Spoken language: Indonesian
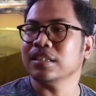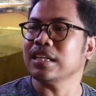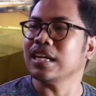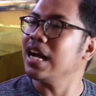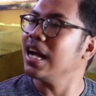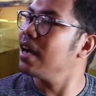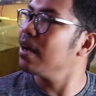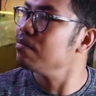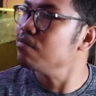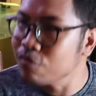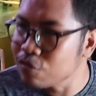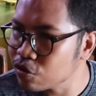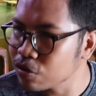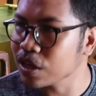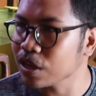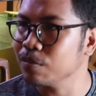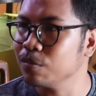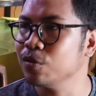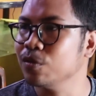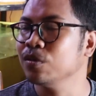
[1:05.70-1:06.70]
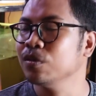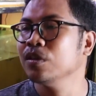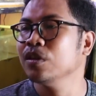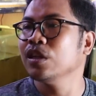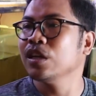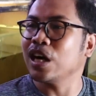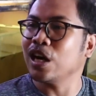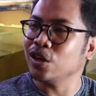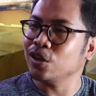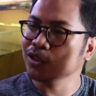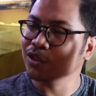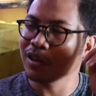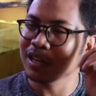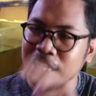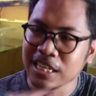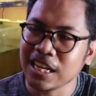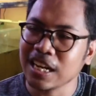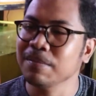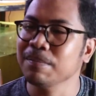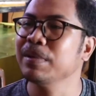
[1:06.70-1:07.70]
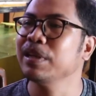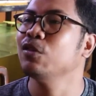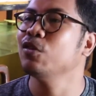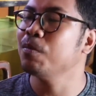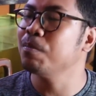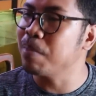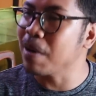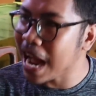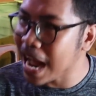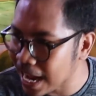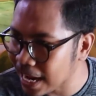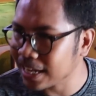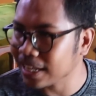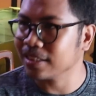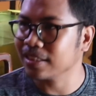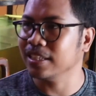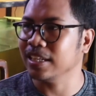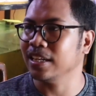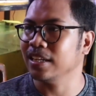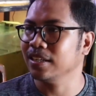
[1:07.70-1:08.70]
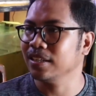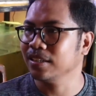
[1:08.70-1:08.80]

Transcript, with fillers: Kamu, kamu. Kalau soal ikan bego banget deh.